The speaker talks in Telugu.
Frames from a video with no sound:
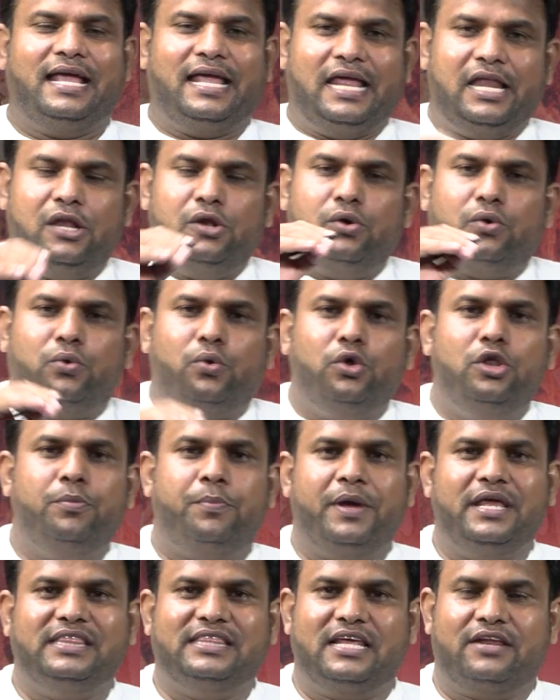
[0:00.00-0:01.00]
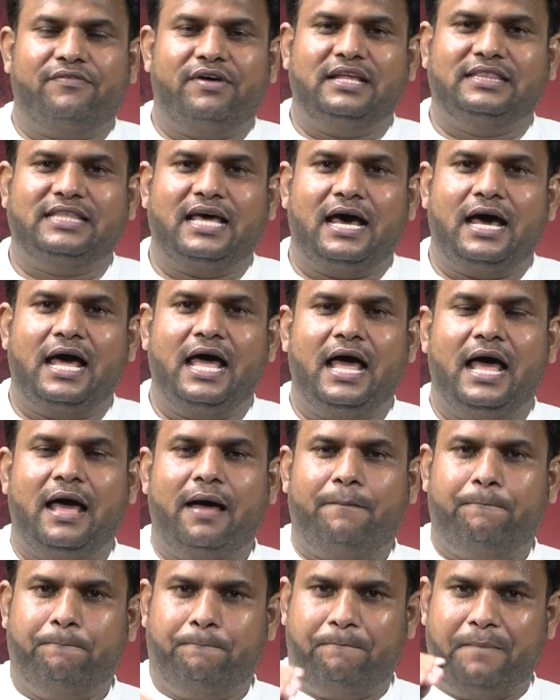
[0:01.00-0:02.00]
ఇల్లు కూలిపోయిన తర్వాత
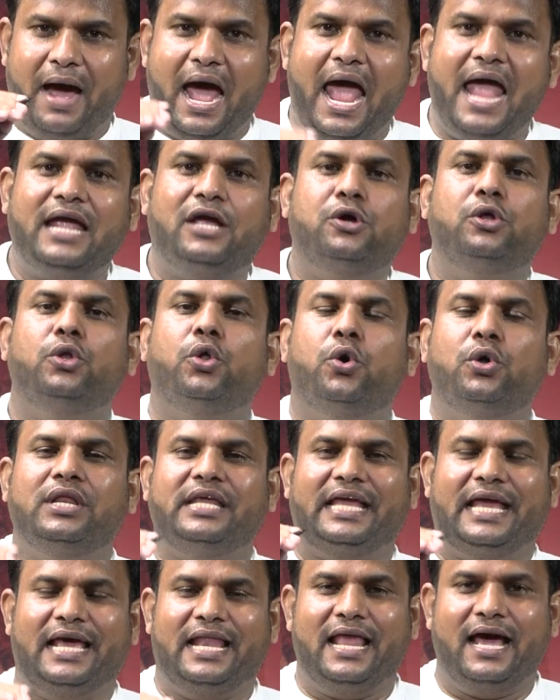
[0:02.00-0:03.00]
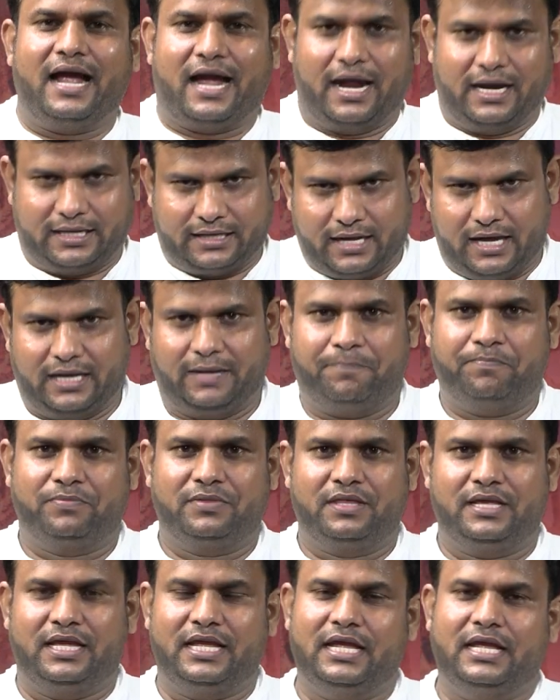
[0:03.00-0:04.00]
బ్యాంకు లోన్ ఎలా కట్టాలి
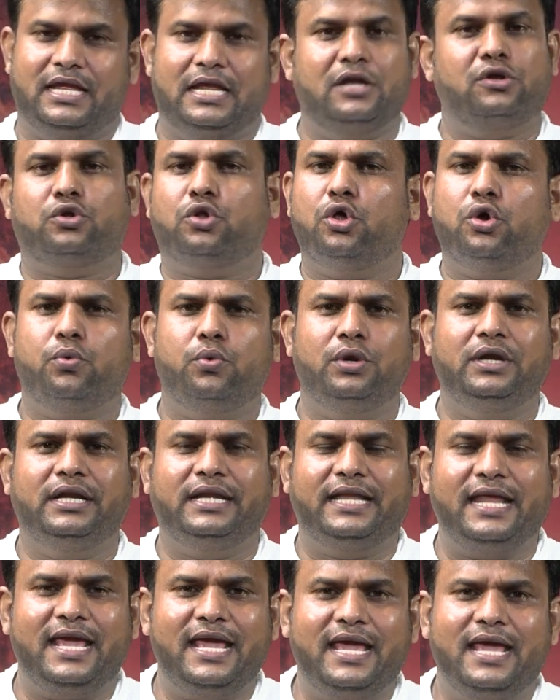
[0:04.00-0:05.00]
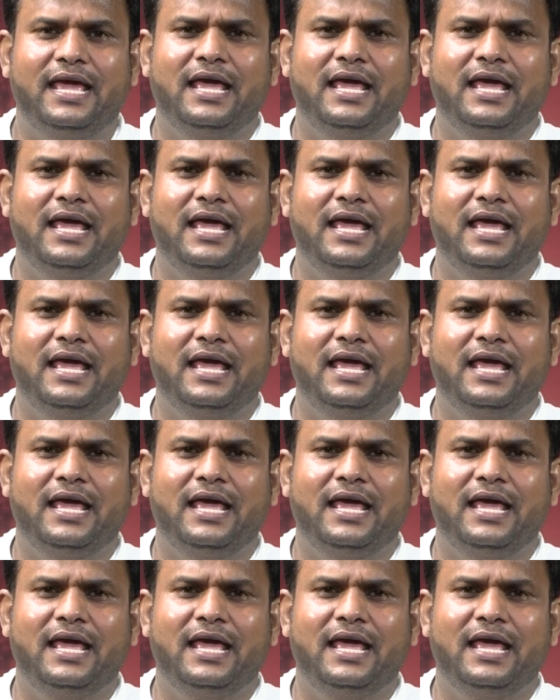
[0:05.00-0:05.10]
ఇంట్లో ఉంటే